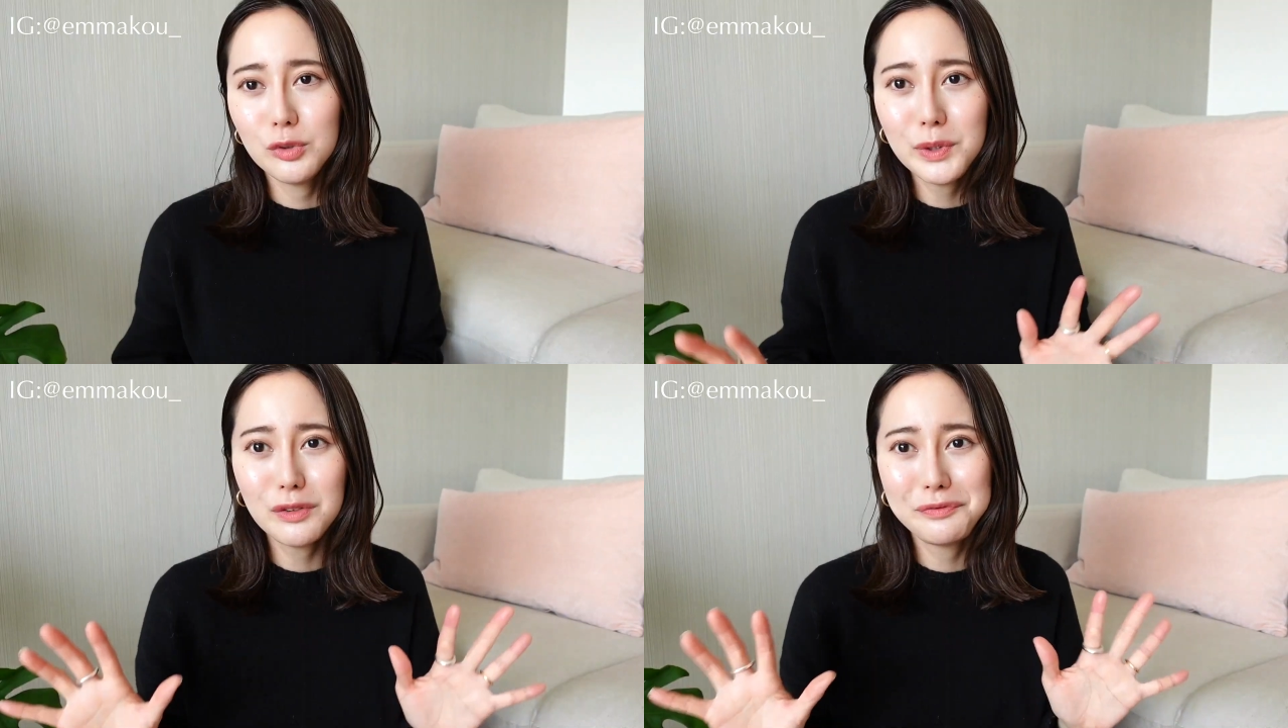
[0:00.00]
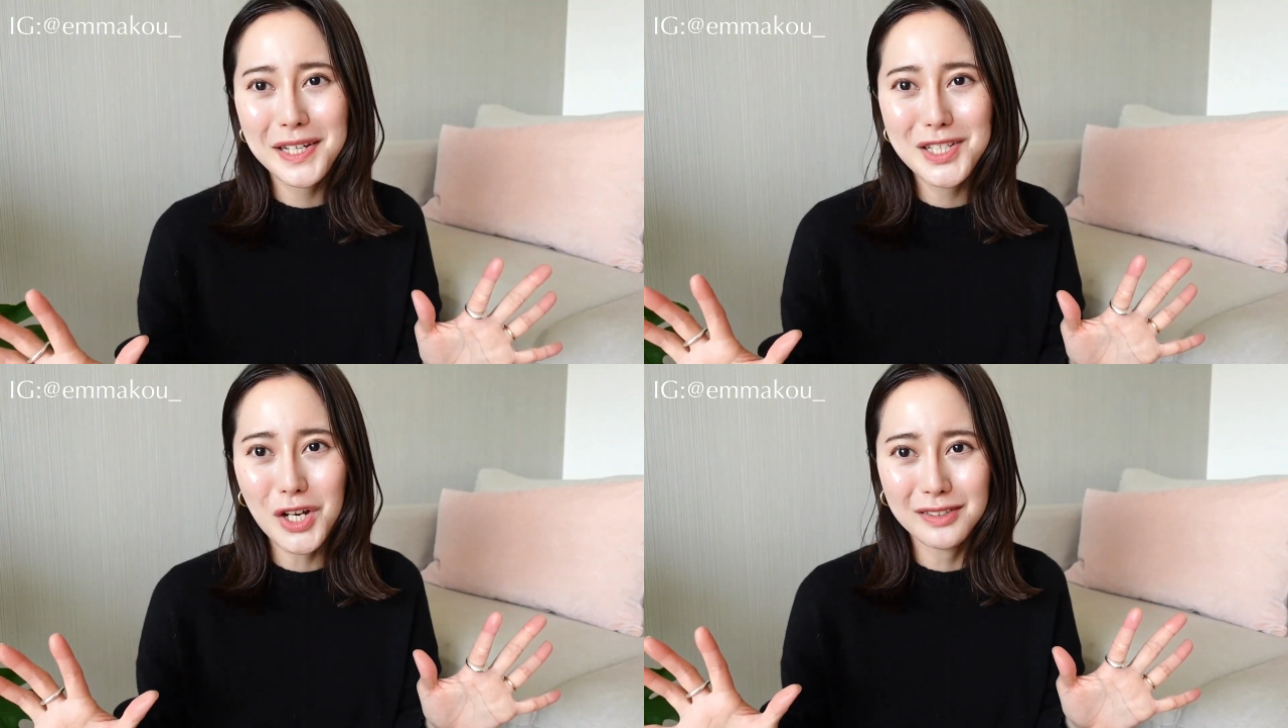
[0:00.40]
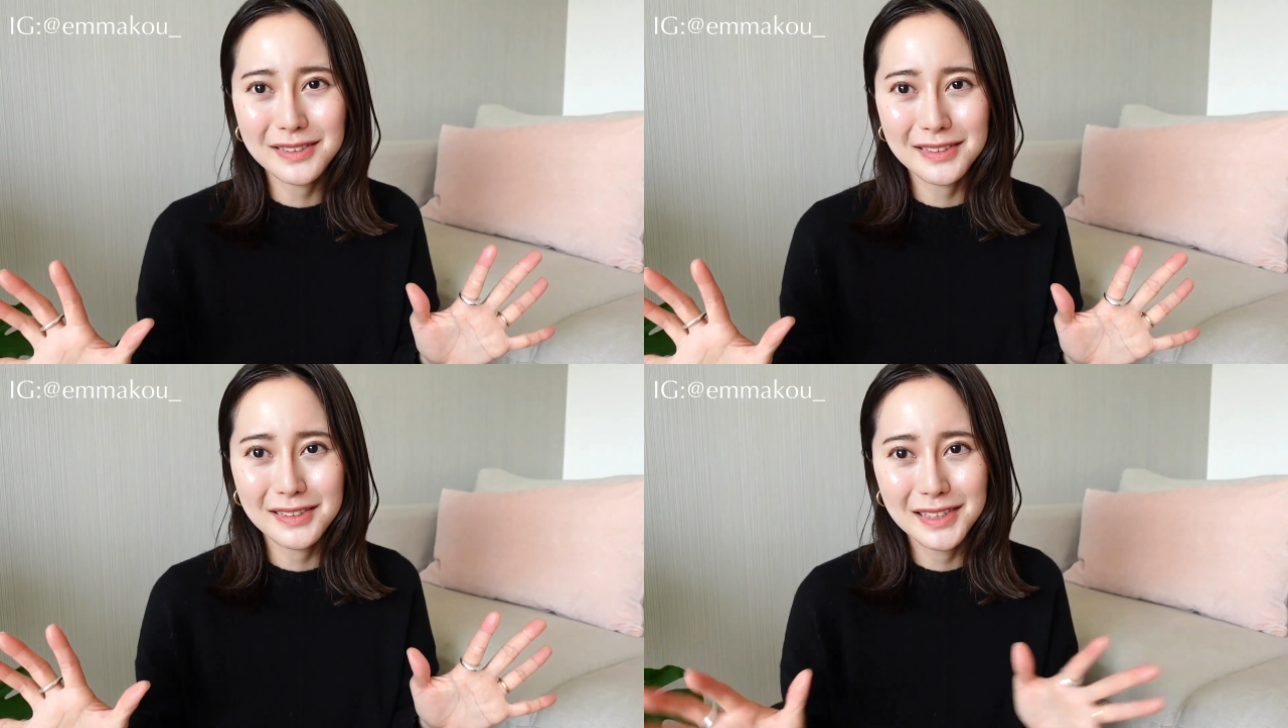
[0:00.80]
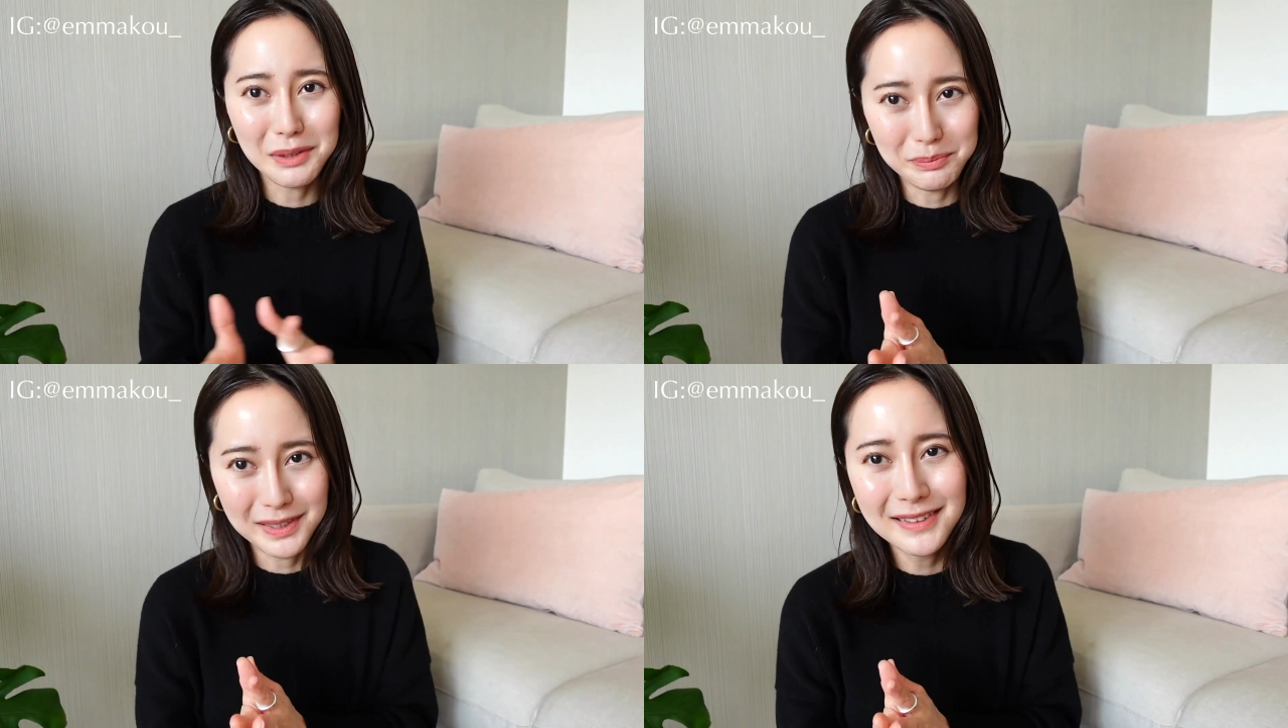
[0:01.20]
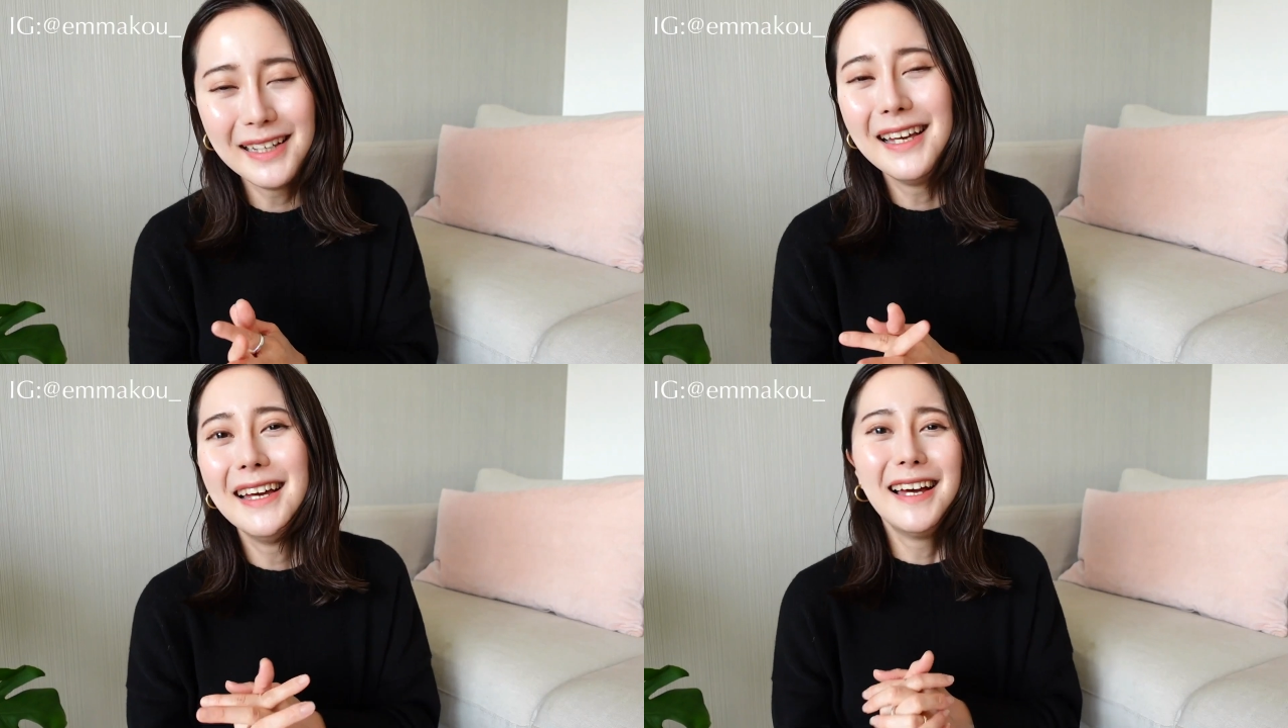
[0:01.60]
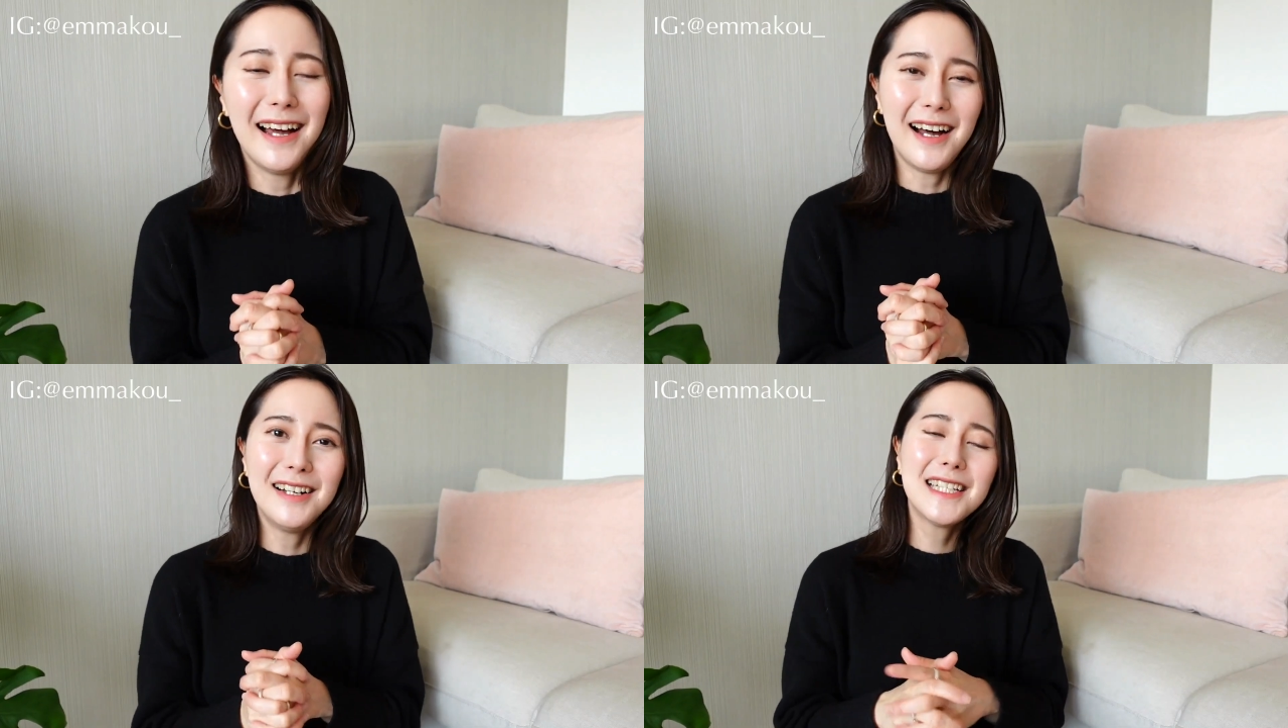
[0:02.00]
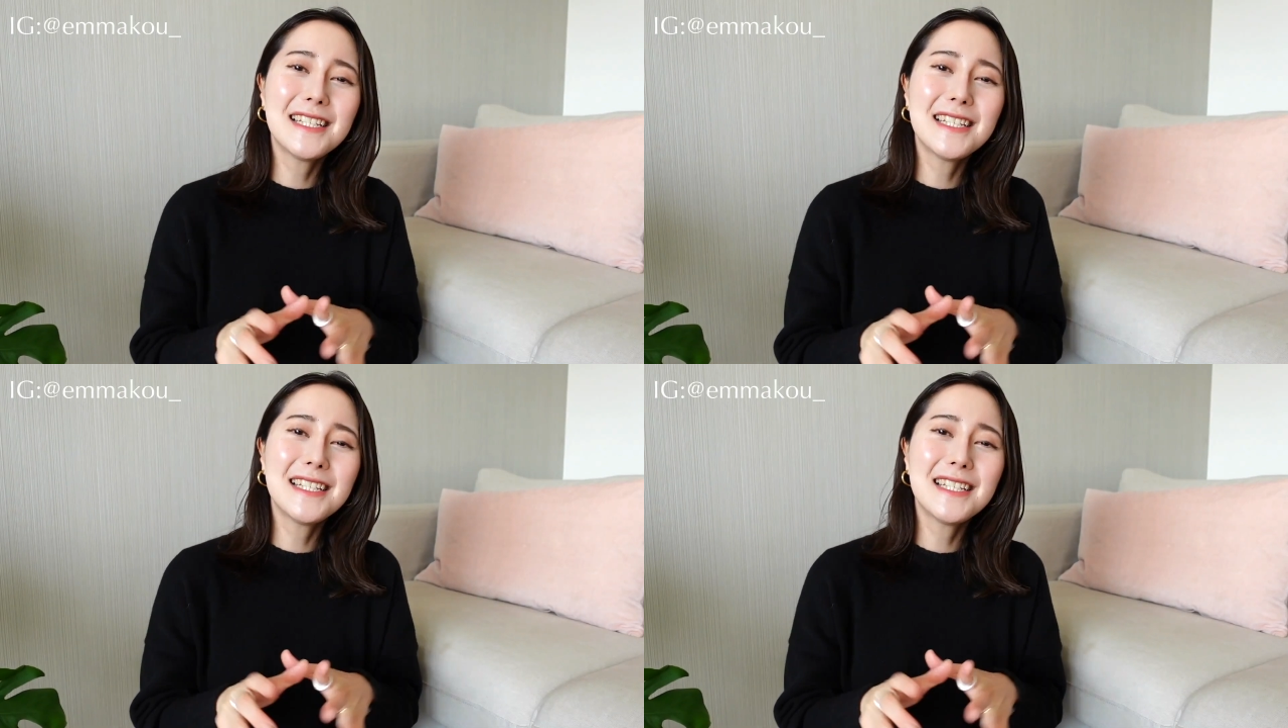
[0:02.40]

有没有非常的冷门？好，